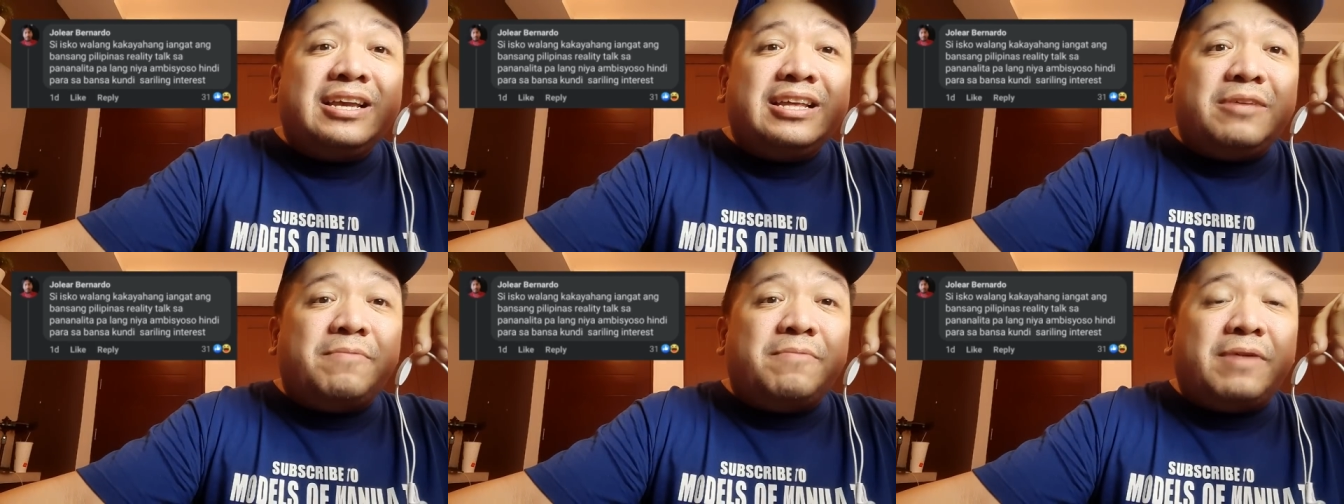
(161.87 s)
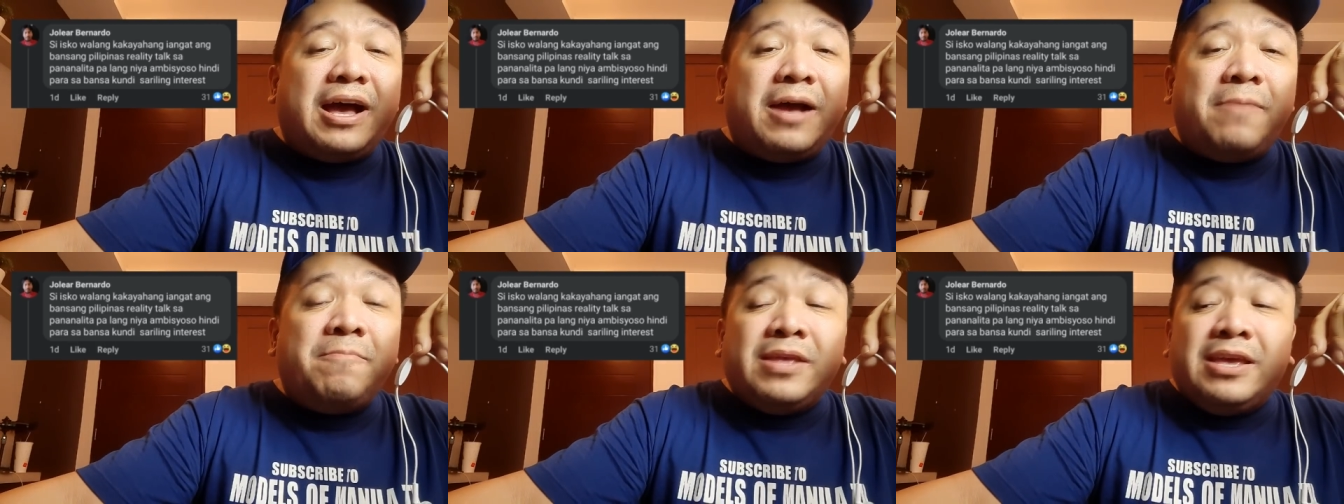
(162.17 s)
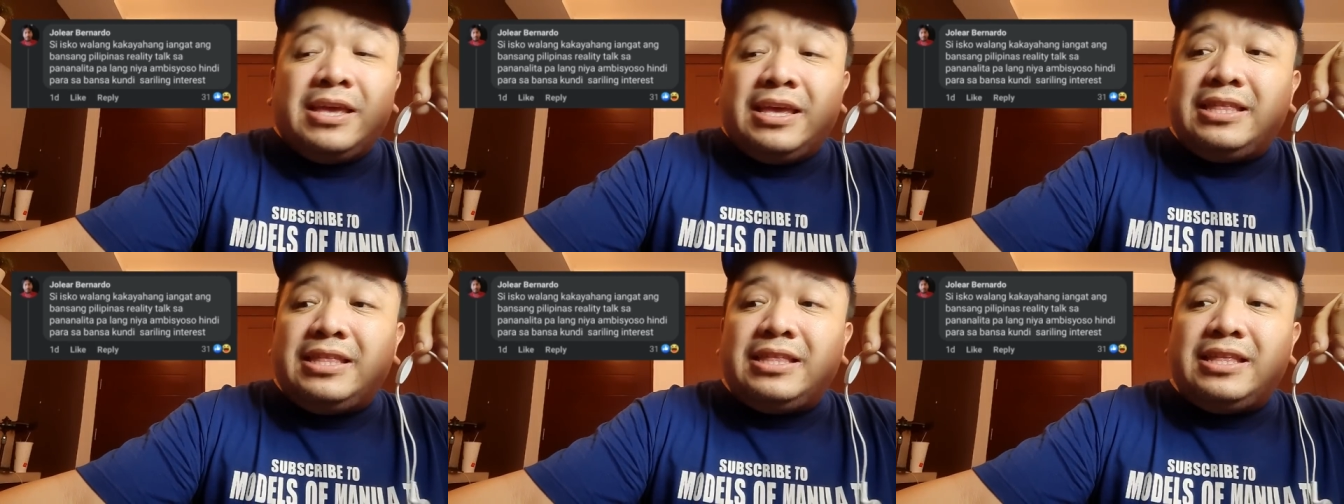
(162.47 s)
'di ba?
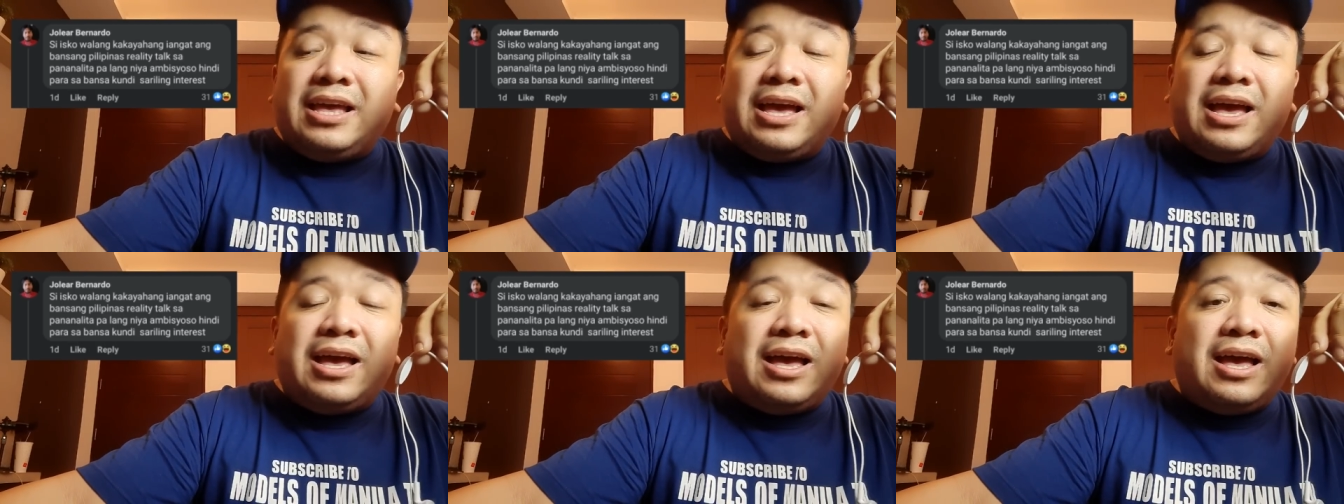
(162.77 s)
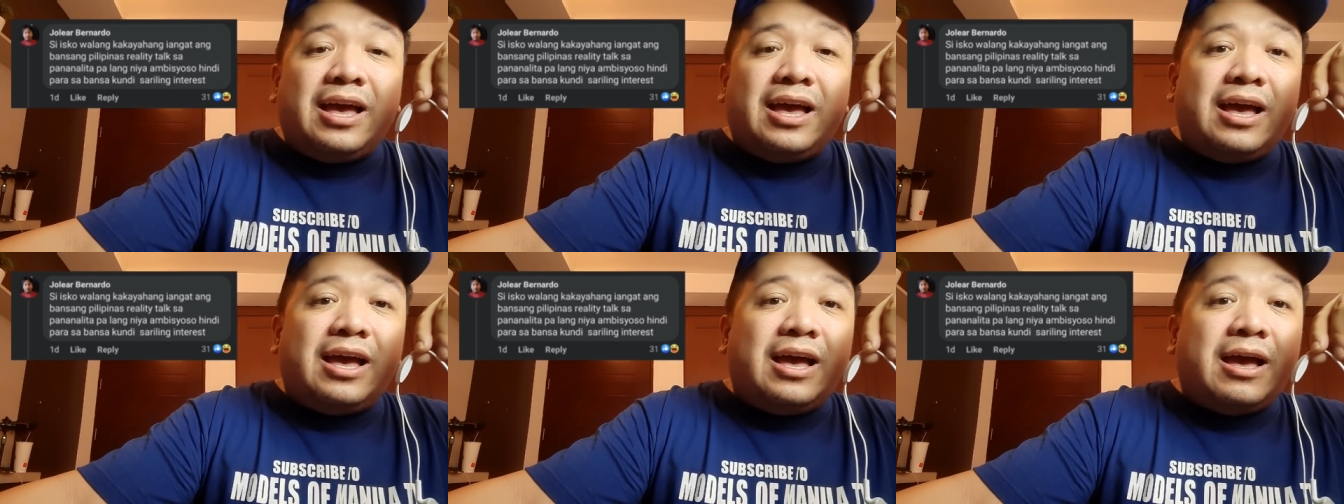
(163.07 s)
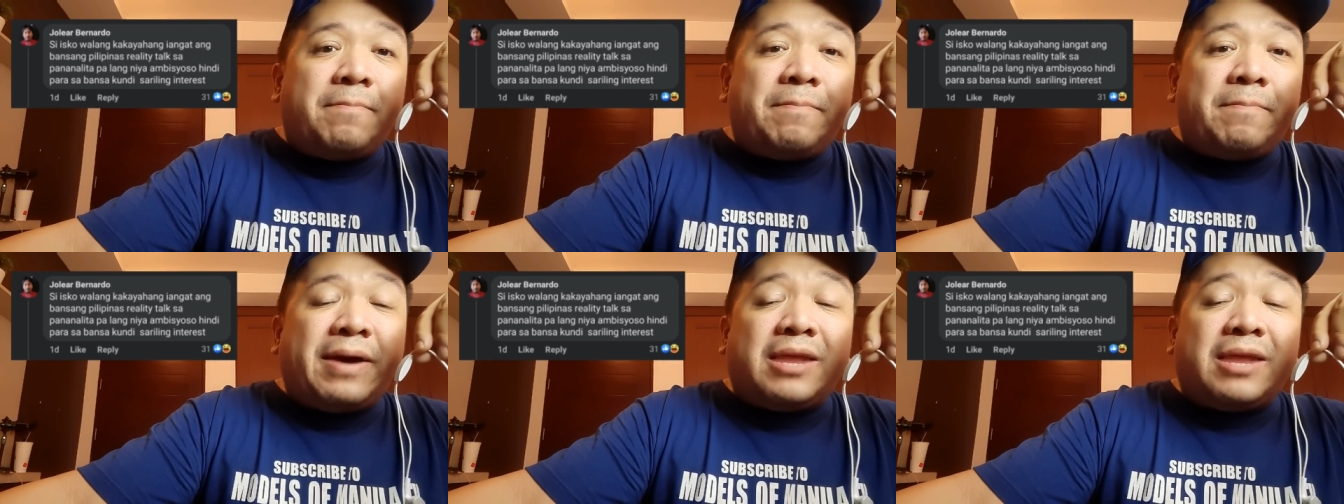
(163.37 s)

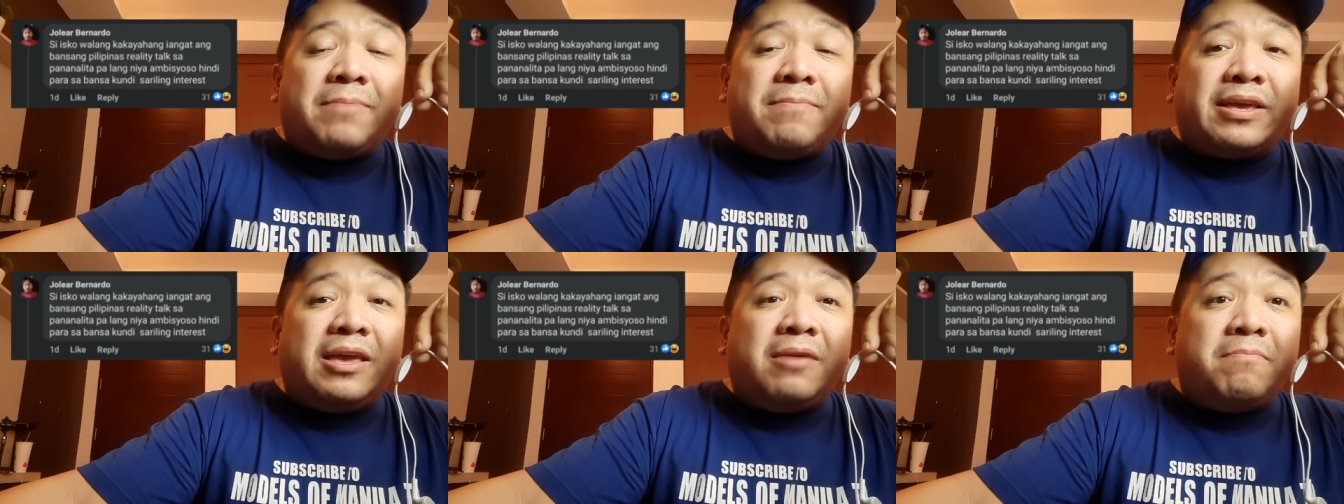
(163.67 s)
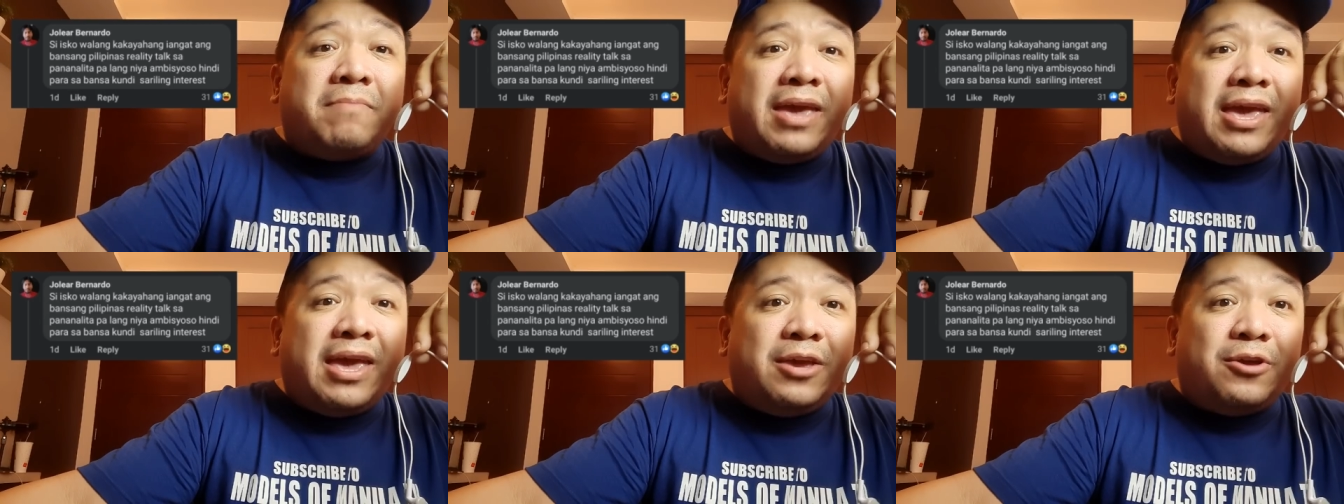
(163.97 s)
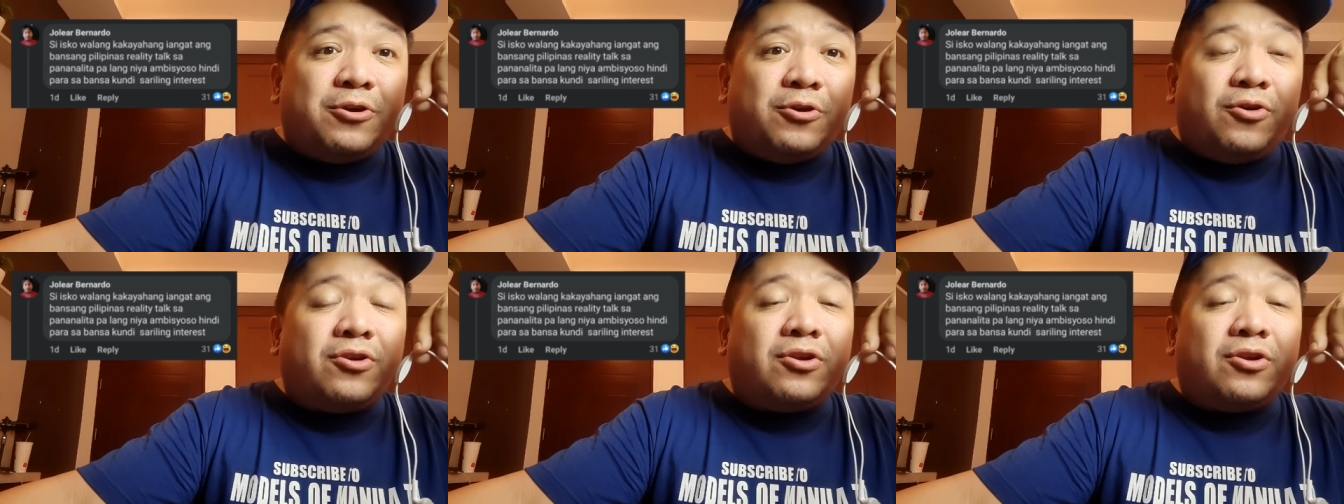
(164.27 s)
Uh, para maging
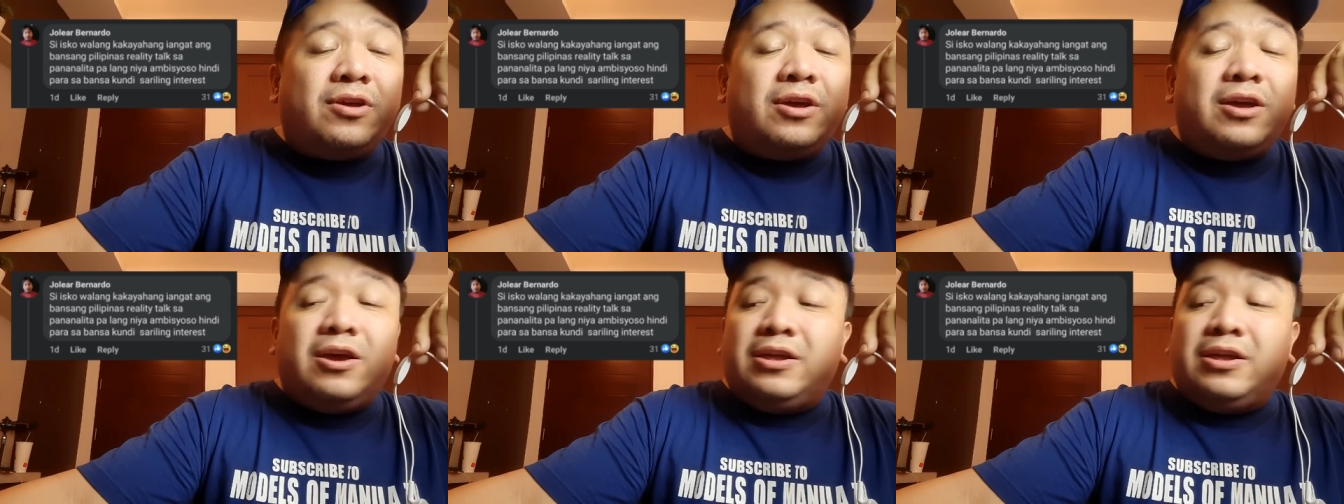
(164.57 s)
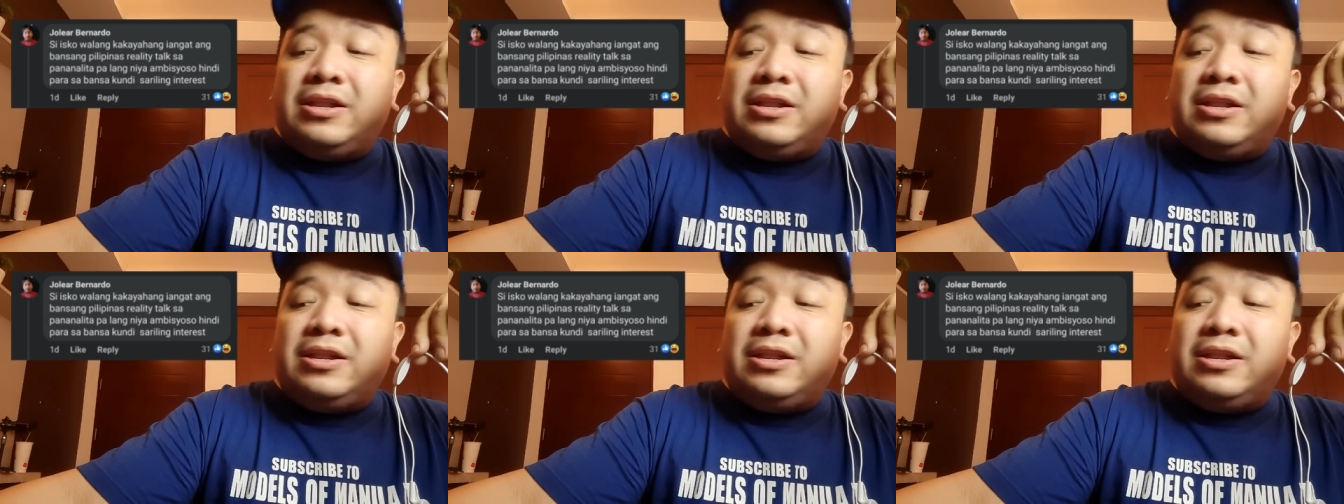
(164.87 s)
mayor,